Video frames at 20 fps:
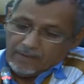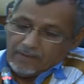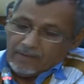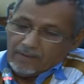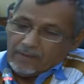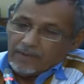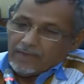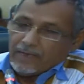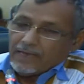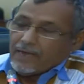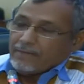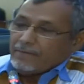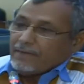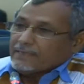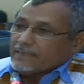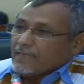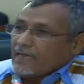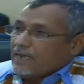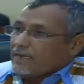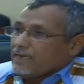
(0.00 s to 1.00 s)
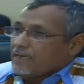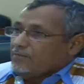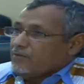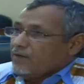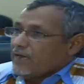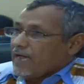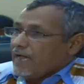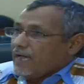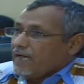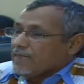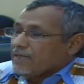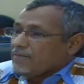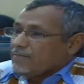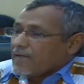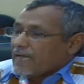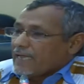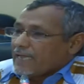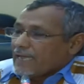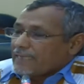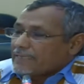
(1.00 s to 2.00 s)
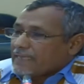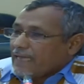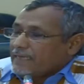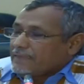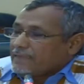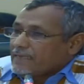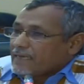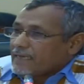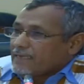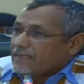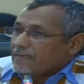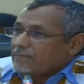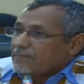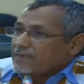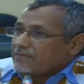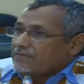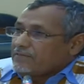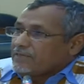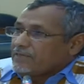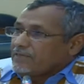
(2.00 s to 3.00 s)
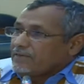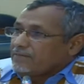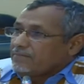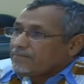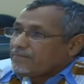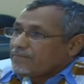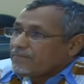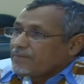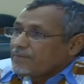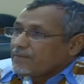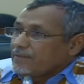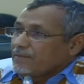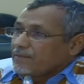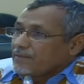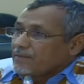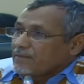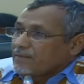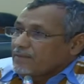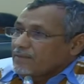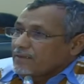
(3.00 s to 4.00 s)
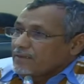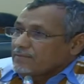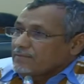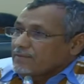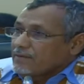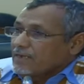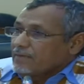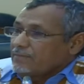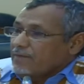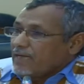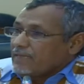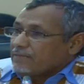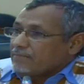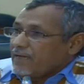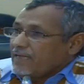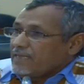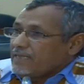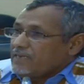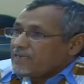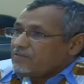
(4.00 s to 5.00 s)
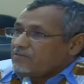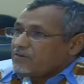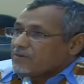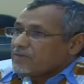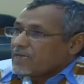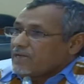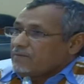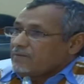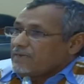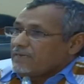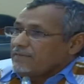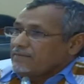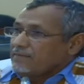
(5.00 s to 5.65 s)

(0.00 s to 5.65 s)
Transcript: غير بعد خالقه ملاحظة ما قاعد حد يكذبنا فيه اطرق بعد ما ينفعوا كاملة